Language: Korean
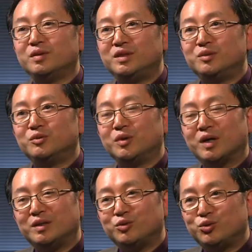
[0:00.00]

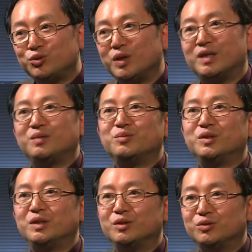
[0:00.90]
을지문덕같이 중요한
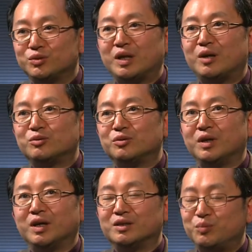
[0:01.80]
인물이 수나라
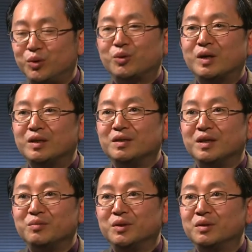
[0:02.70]
군대에 가서 포로가
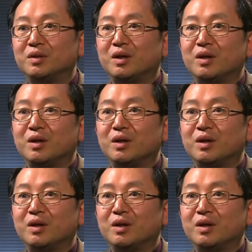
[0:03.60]
된다면